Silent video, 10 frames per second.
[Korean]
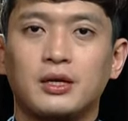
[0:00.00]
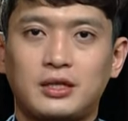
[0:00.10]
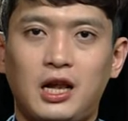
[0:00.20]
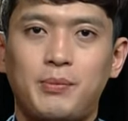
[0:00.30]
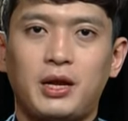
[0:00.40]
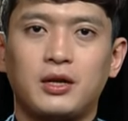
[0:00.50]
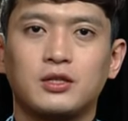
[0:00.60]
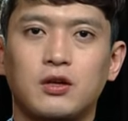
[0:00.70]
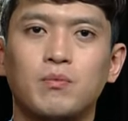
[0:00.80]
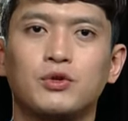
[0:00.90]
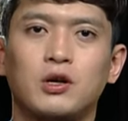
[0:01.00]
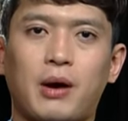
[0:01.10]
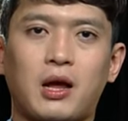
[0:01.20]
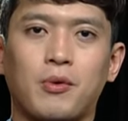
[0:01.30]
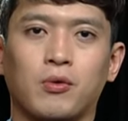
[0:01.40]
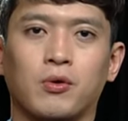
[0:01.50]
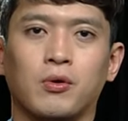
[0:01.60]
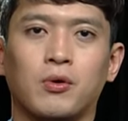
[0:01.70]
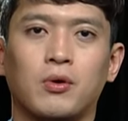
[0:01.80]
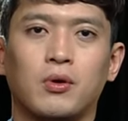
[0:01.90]
삶이라는 선물을 바라보고
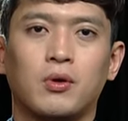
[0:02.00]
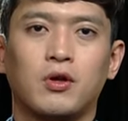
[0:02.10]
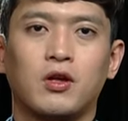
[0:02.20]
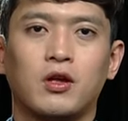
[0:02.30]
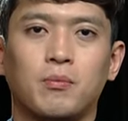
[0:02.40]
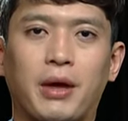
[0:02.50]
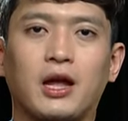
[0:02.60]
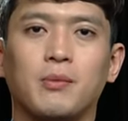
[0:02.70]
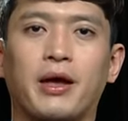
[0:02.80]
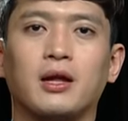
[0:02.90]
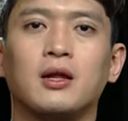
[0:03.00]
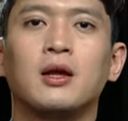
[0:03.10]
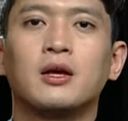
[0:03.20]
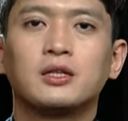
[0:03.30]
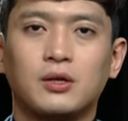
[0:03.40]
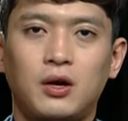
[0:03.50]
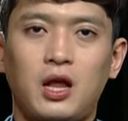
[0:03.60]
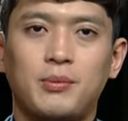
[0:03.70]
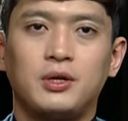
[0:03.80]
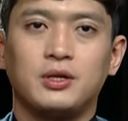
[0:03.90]
매일매일
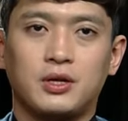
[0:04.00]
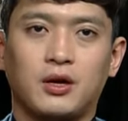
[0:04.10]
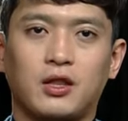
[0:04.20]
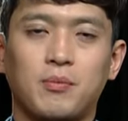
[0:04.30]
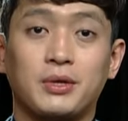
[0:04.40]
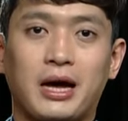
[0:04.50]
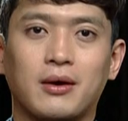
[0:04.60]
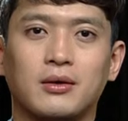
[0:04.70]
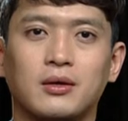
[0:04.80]
설렘을 느끼게 됩니다.